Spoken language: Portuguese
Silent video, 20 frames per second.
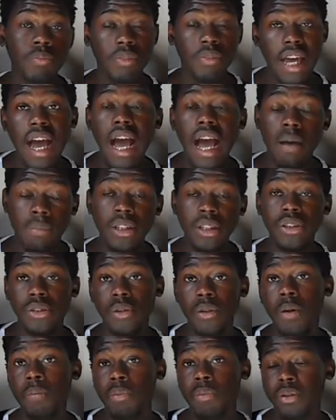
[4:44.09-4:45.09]
na
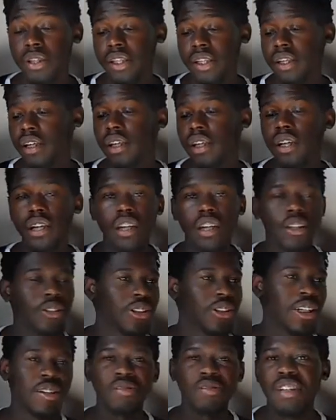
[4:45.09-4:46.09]
Amazon, porque
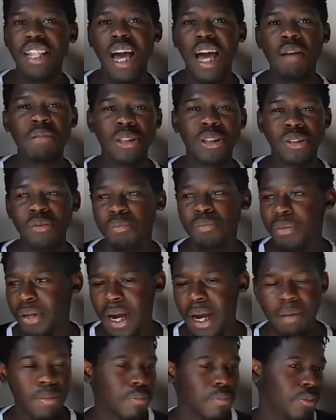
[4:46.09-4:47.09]
eu já ia falar Amazon
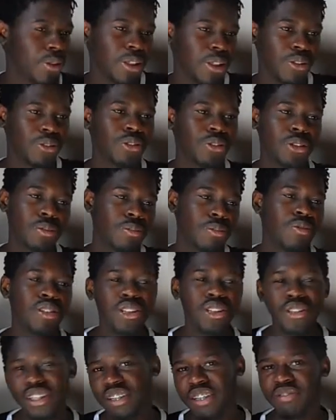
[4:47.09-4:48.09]
Prime, porque no último
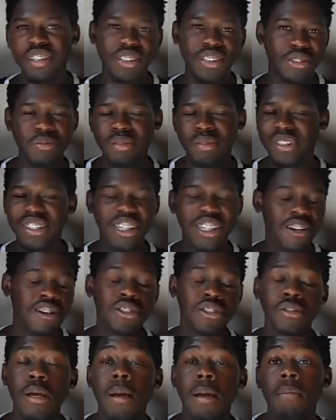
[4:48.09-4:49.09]
vídeo eu gravei sobre esse
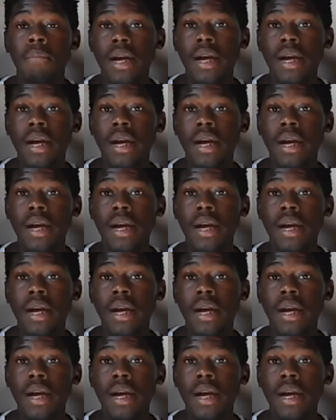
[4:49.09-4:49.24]
negócio.